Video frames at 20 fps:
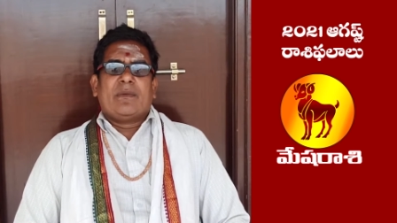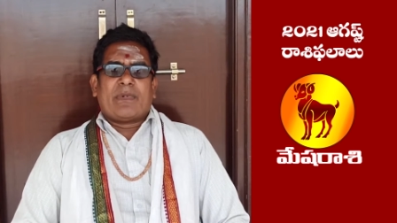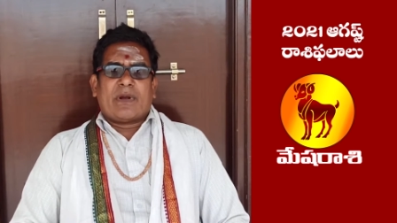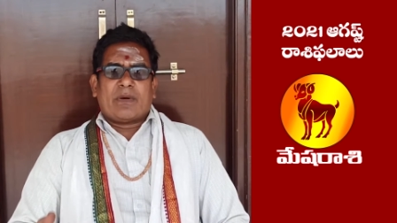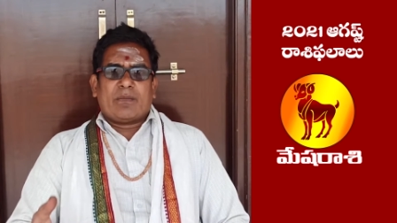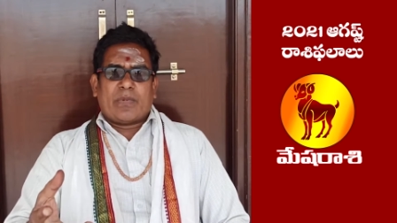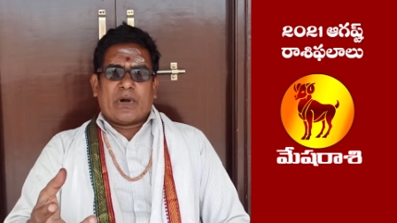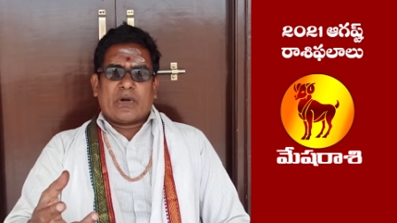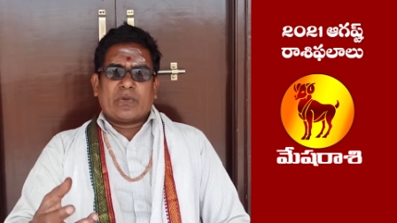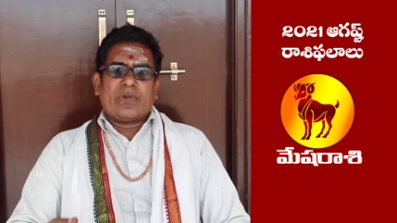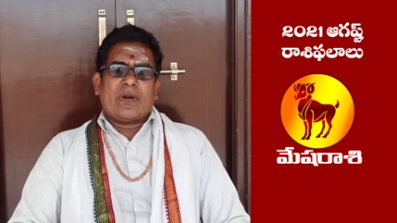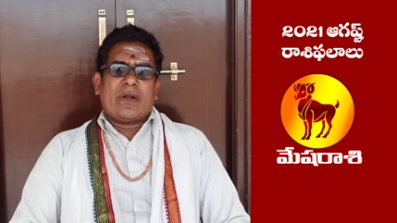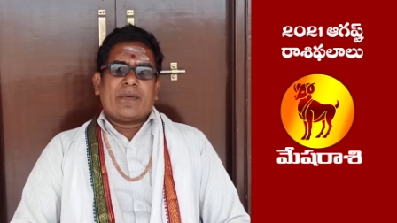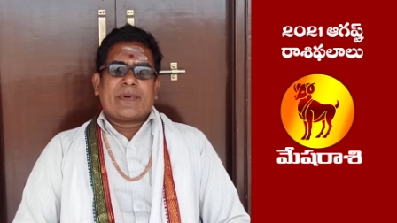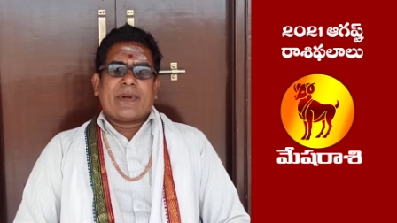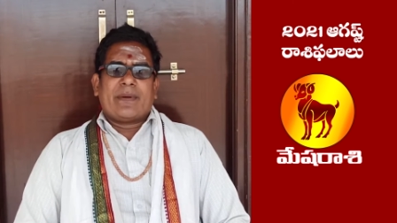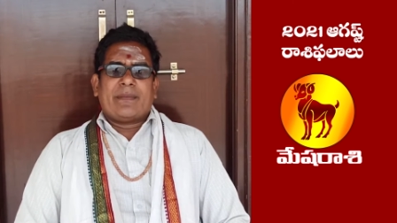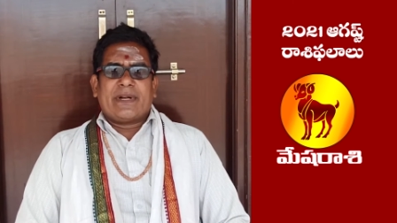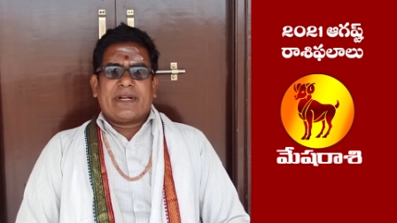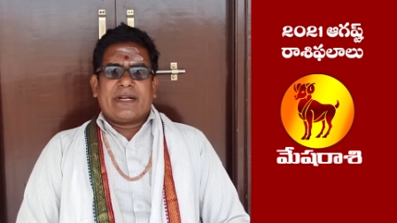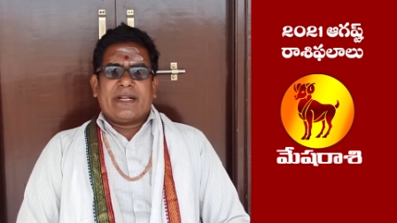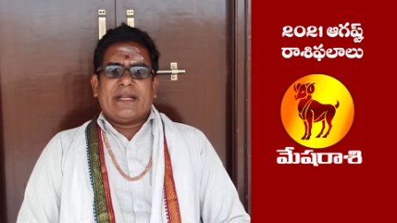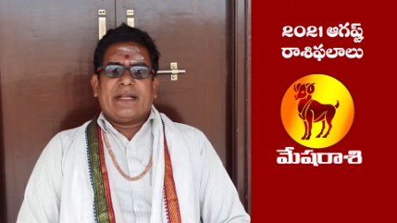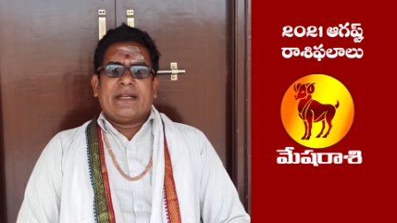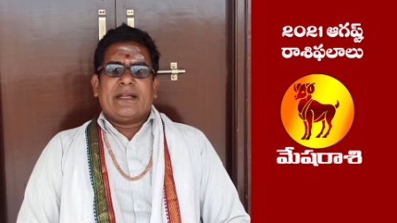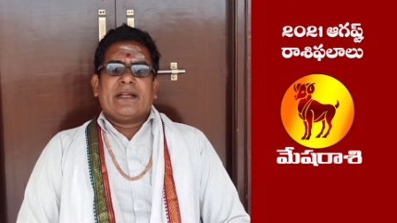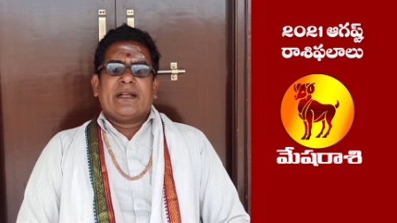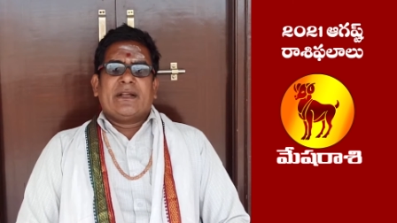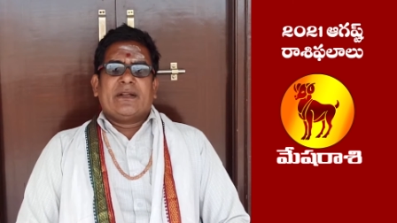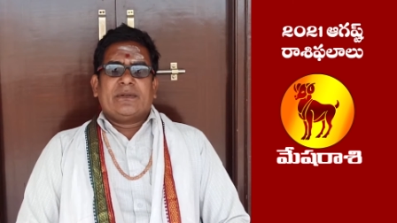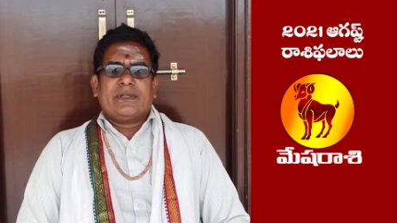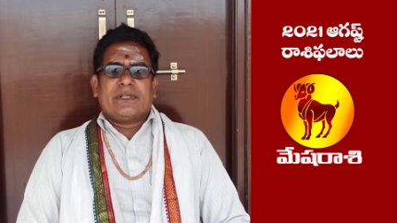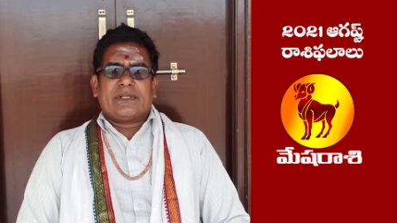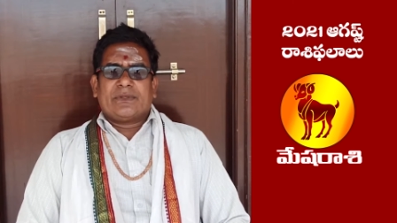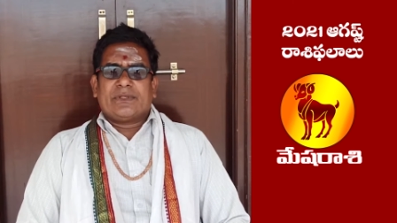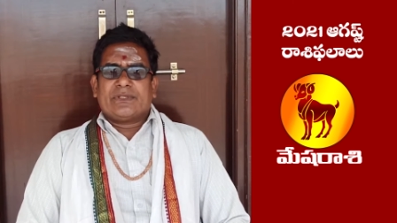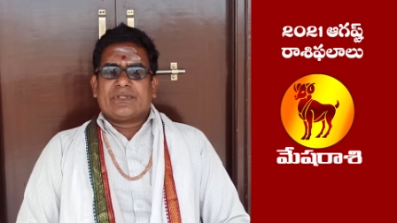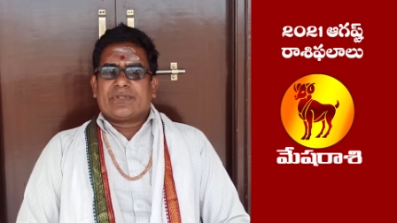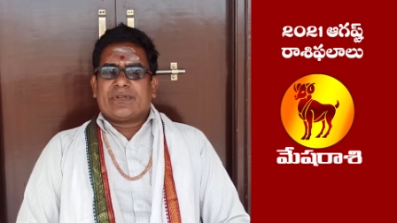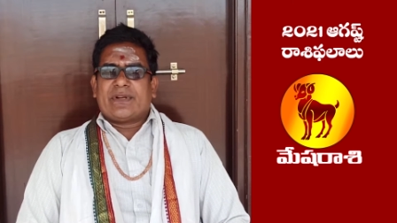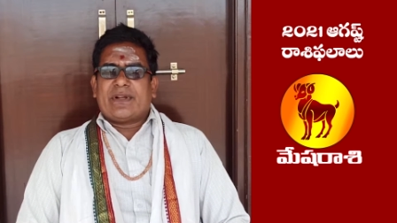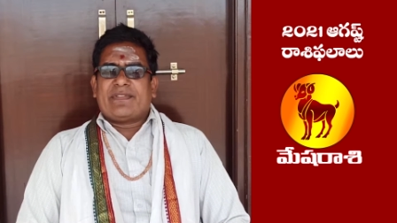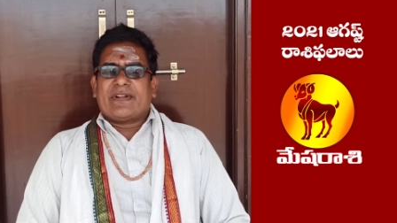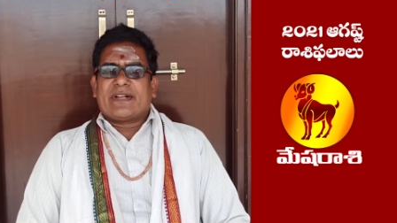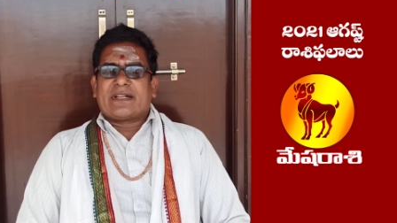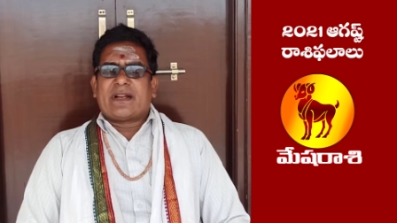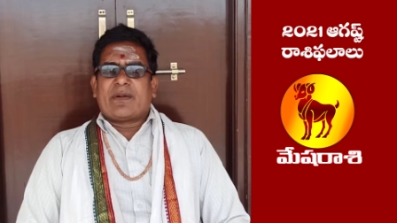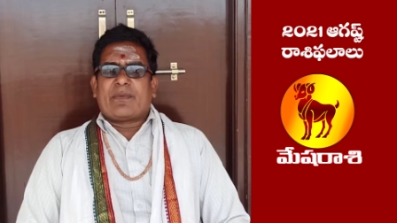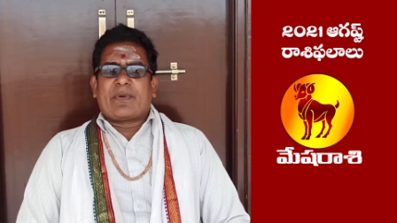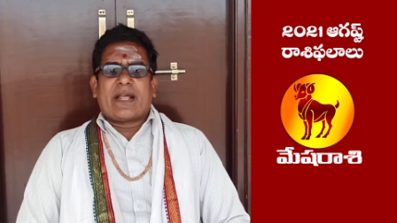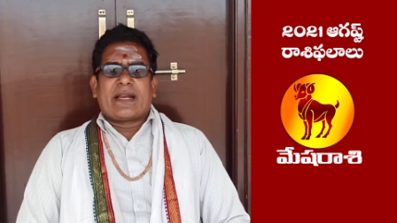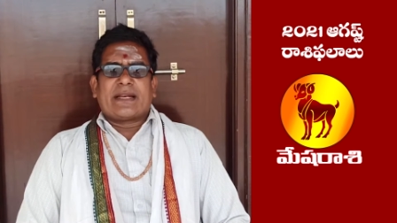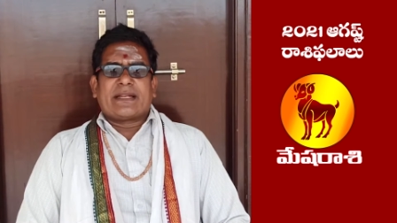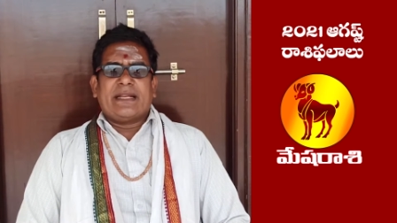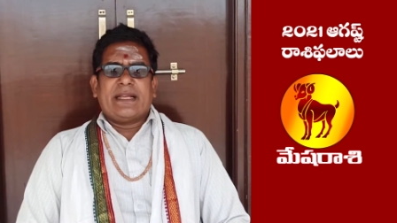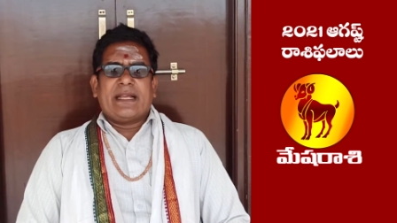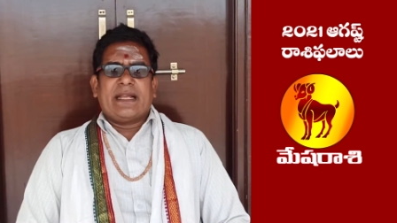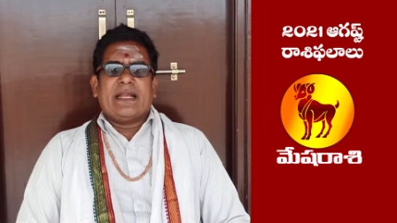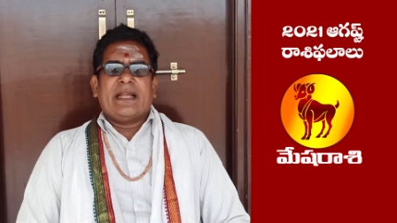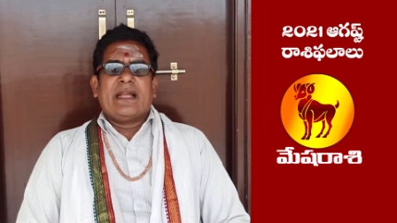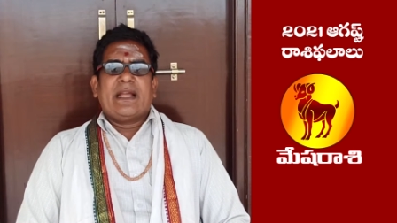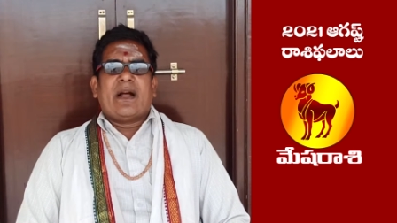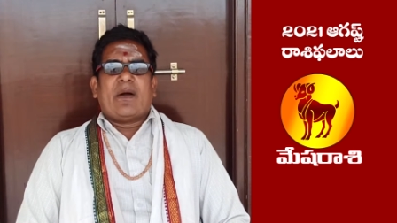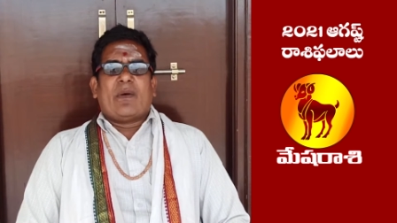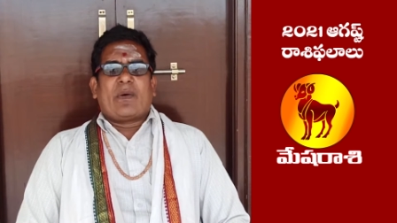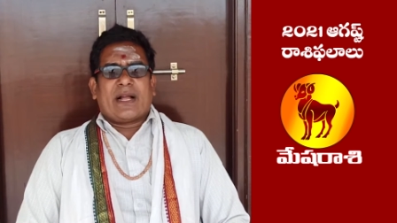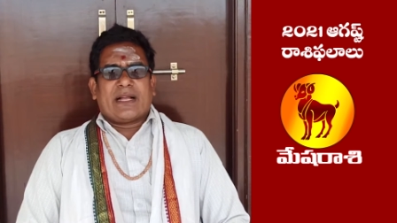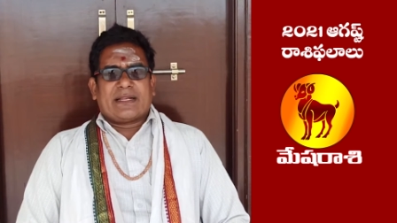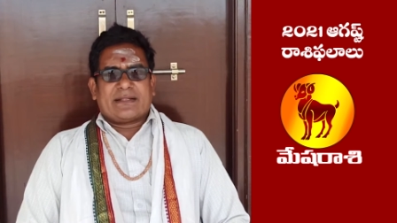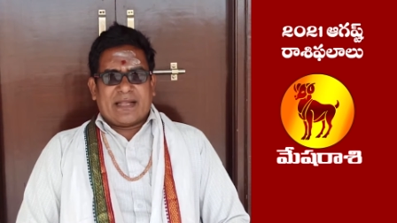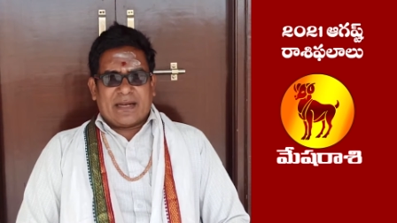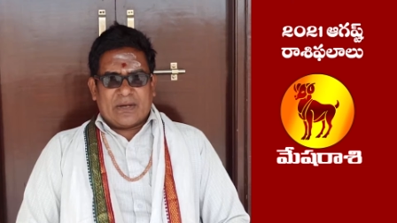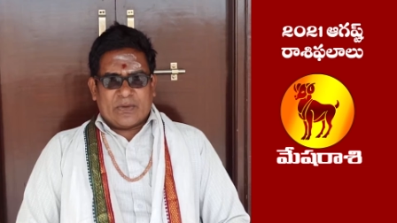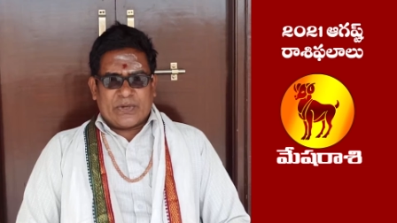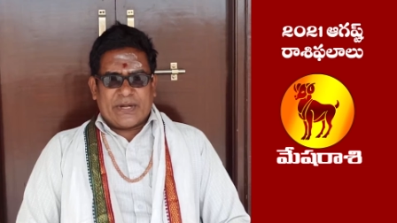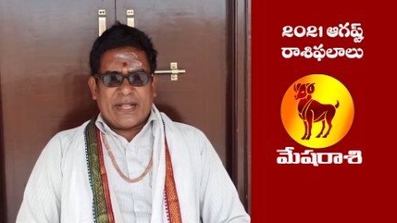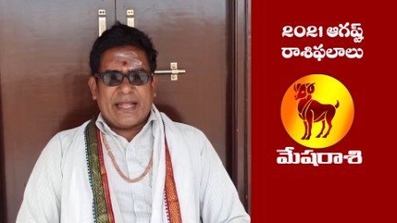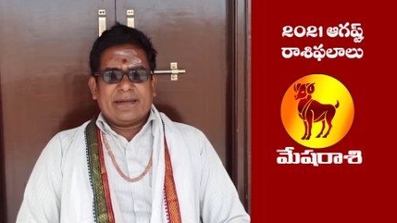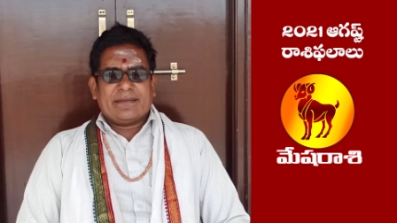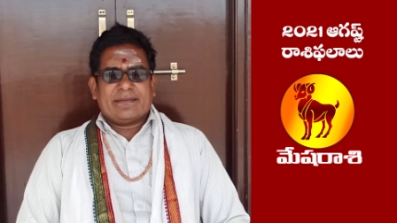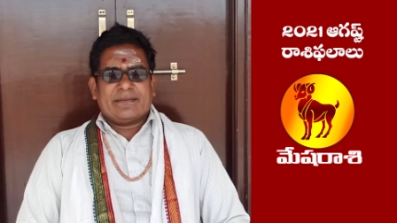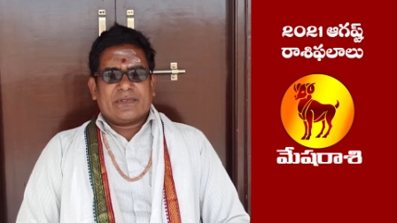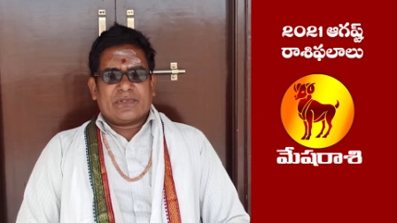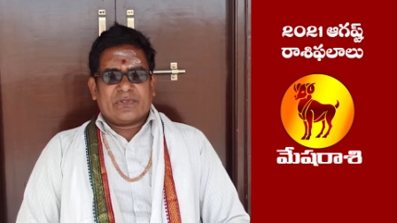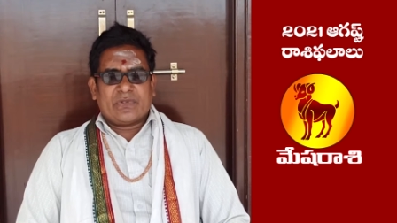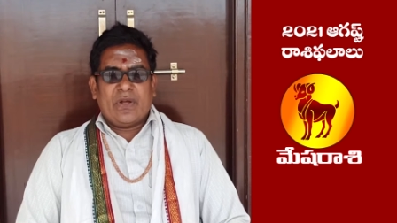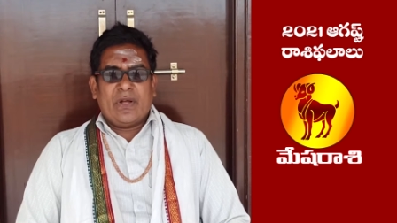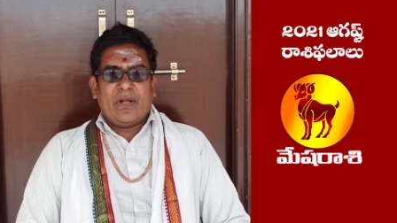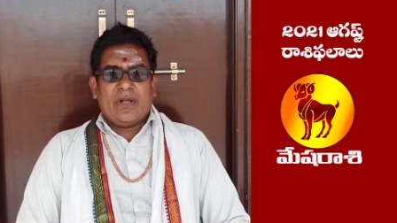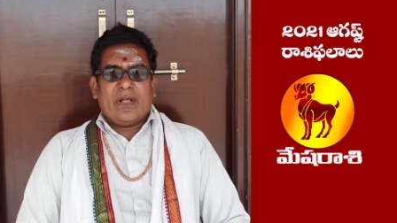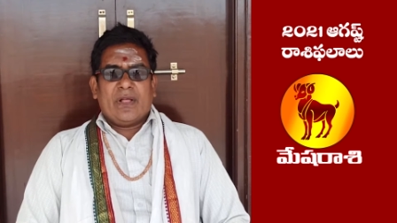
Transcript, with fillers: మనం పడుతున్నాం కాబట్టి వీరు కొంచెం ఎఫెక్ట్ అవ్వడానికి అవకాశాలు ఉంటాయి సో